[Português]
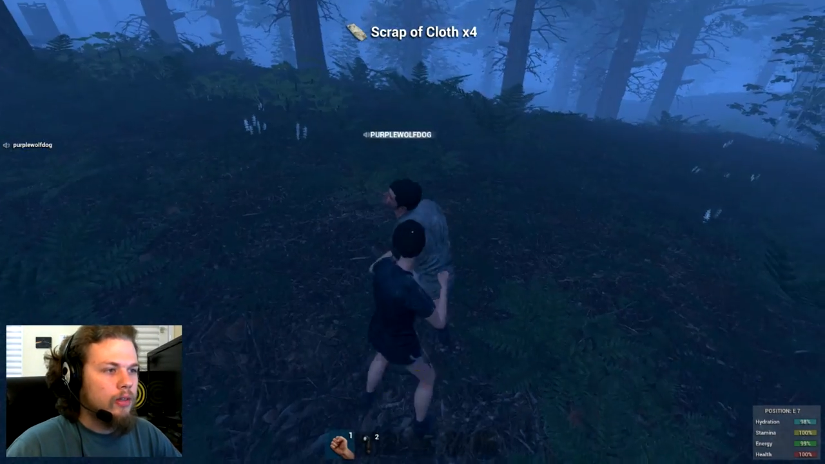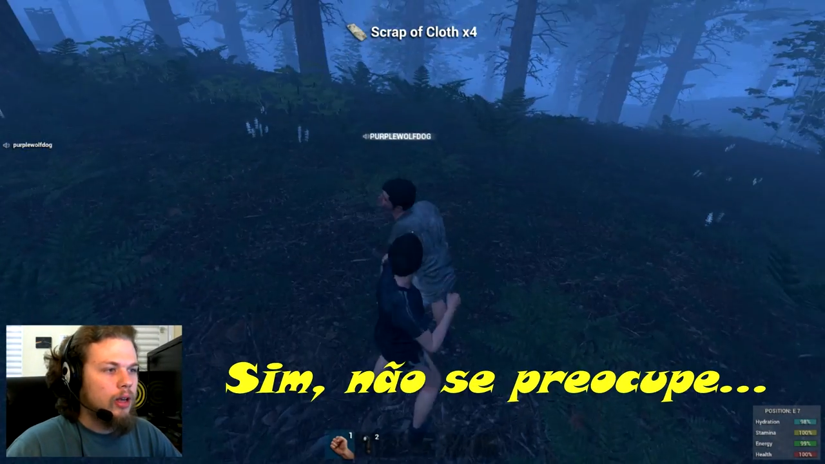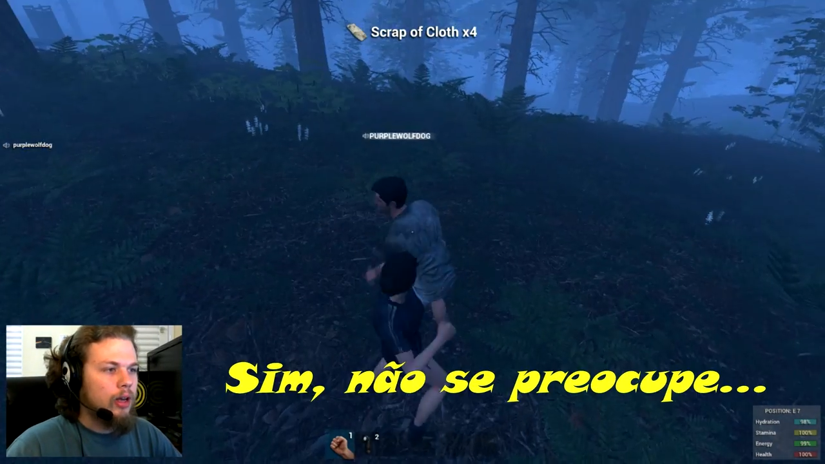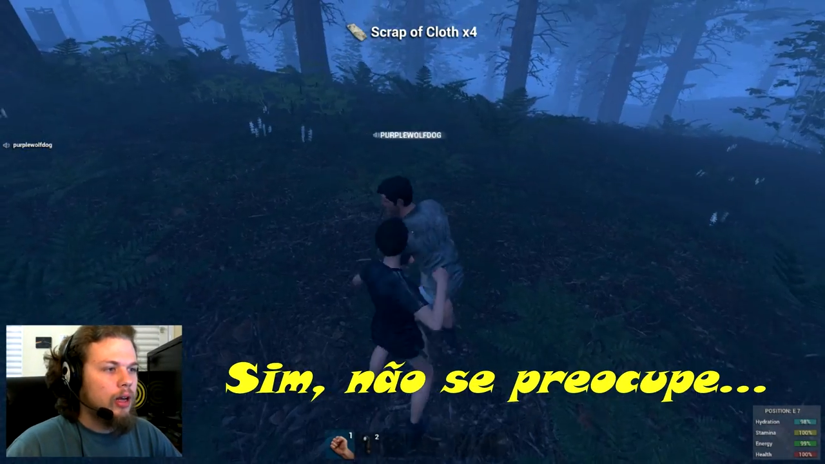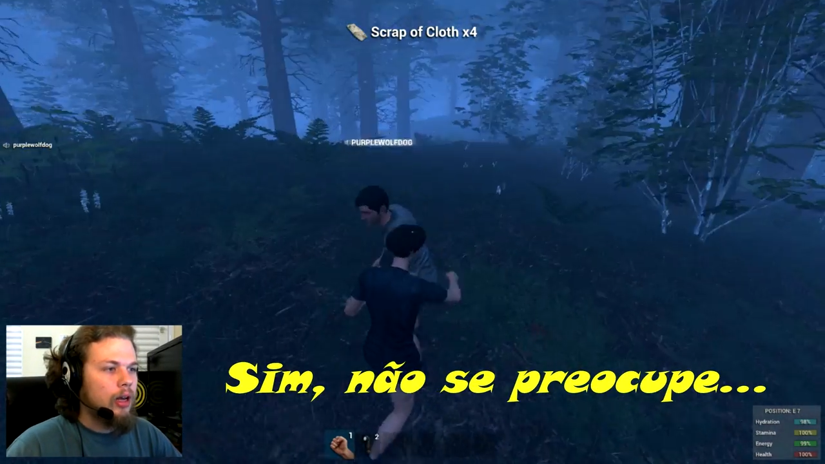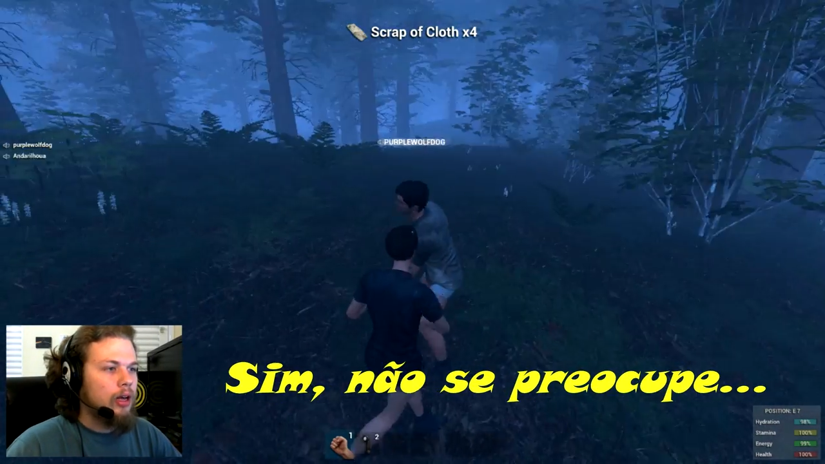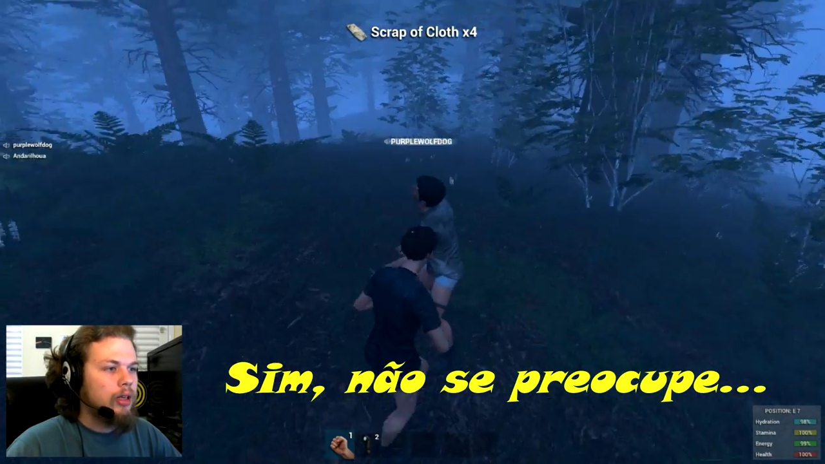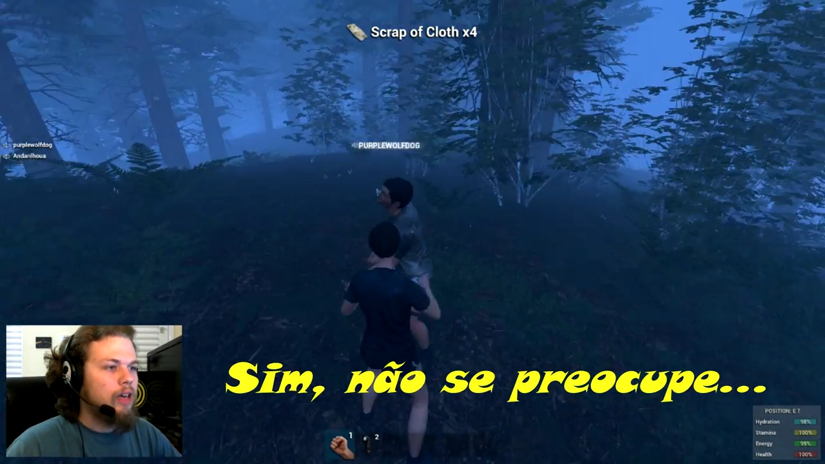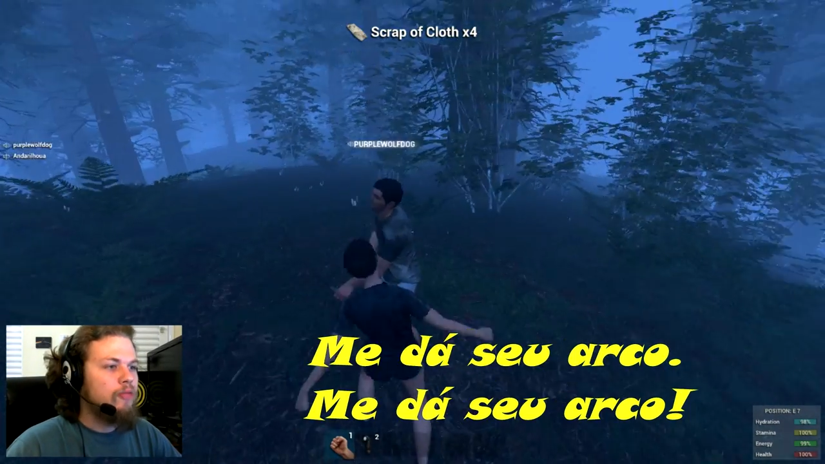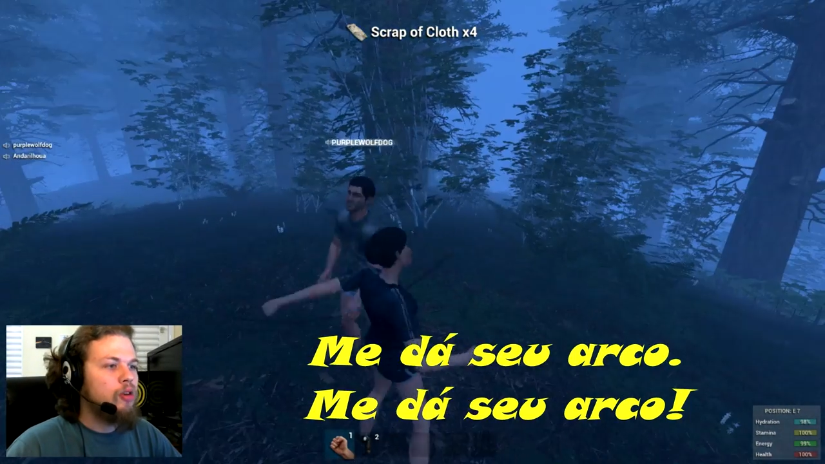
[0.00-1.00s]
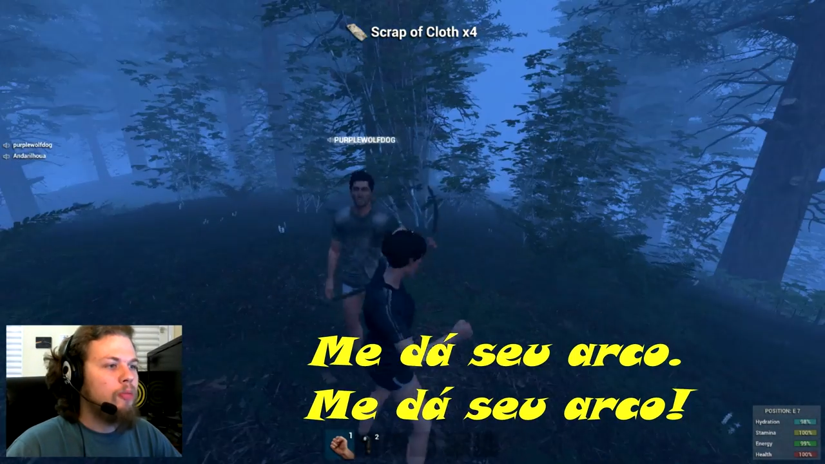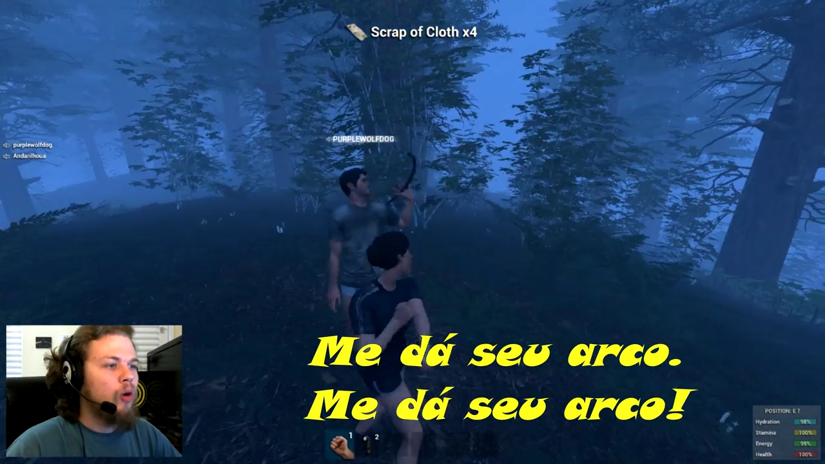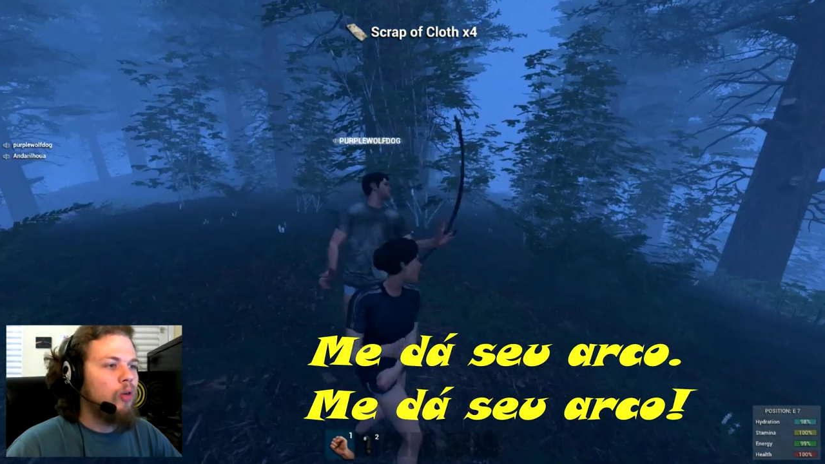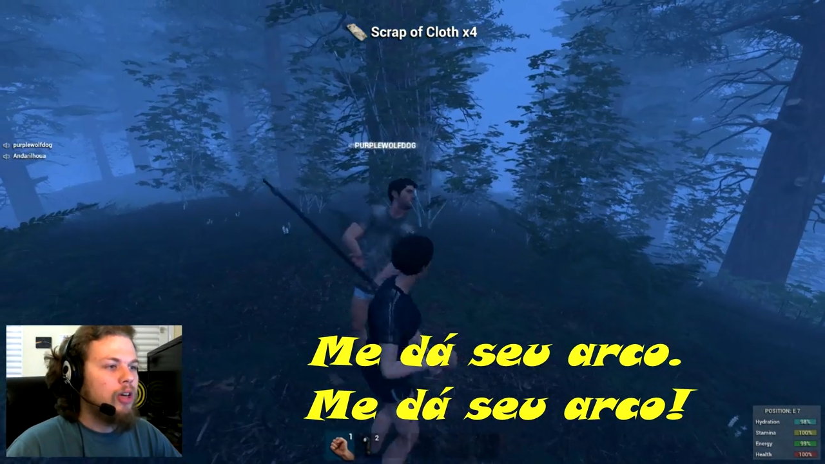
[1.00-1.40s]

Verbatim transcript: Dude, don't worry. Give me a bow,